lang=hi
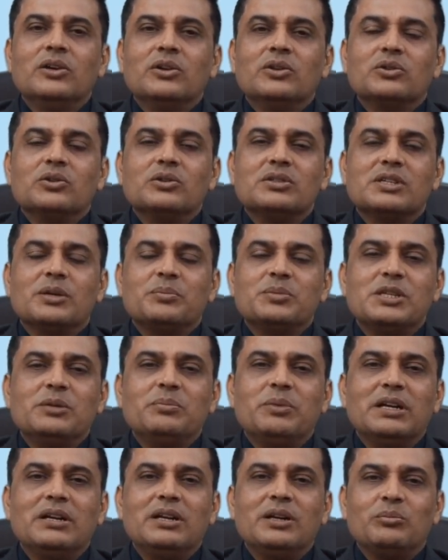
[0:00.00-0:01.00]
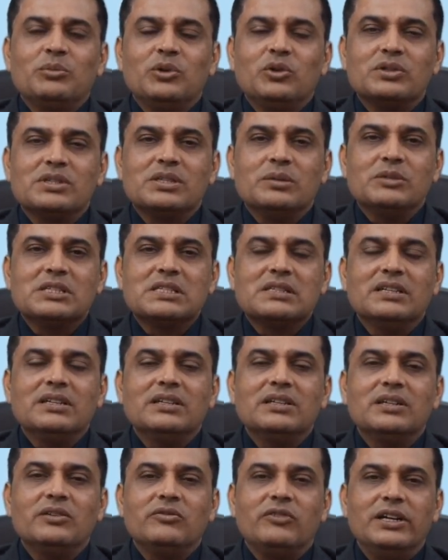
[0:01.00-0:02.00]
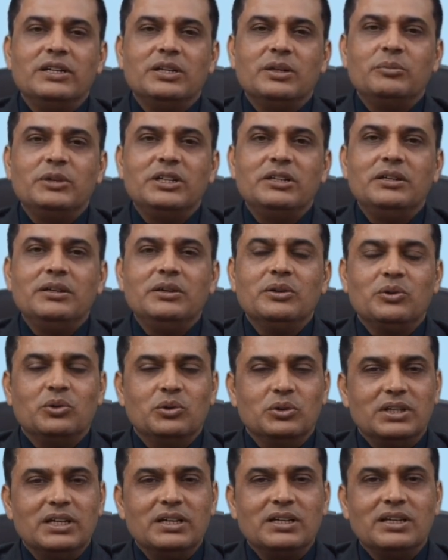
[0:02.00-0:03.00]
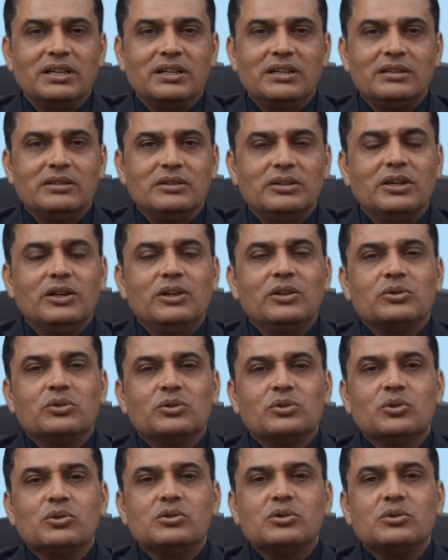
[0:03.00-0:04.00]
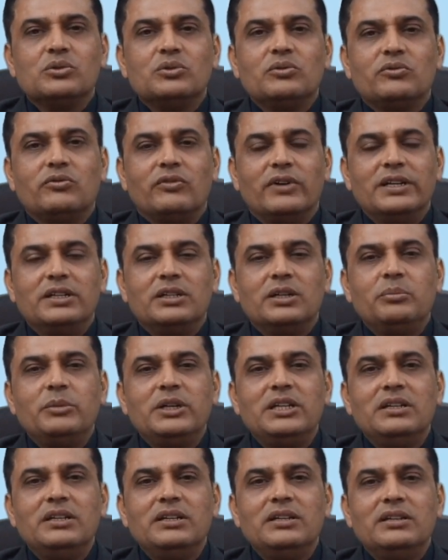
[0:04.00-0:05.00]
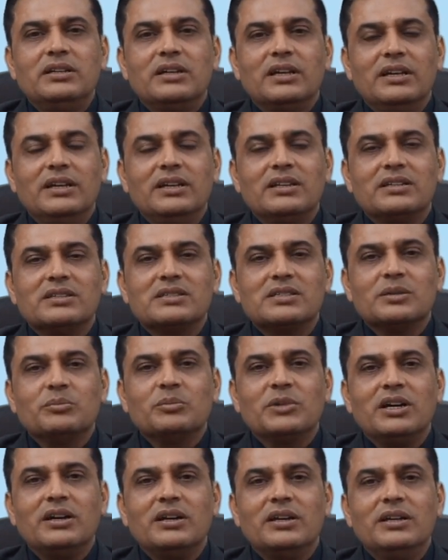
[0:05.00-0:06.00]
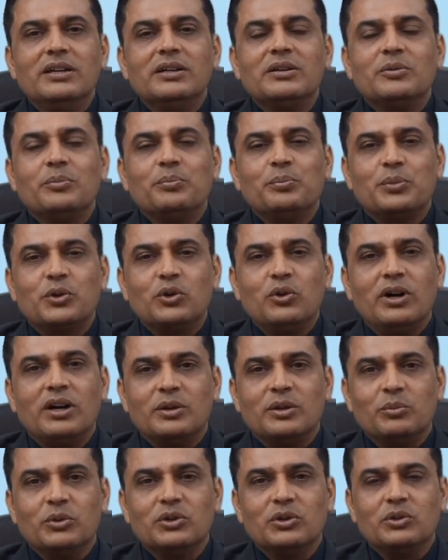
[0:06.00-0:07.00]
तो सबसे पहले हम लोग समझते हैं कि वाइटामिन डी होता क्या है तो दोस्तों वाइटामिन डी एक किस्म का एक प्रो हार्मोन